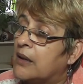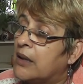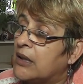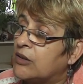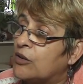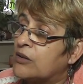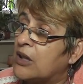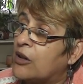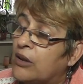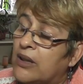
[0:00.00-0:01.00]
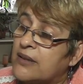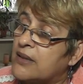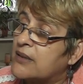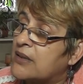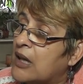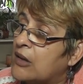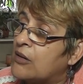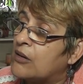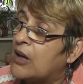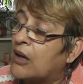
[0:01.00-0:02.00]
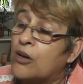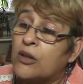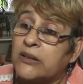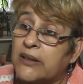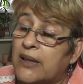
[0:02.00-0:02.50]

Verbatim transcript: Entonces, con el licenciado Acosta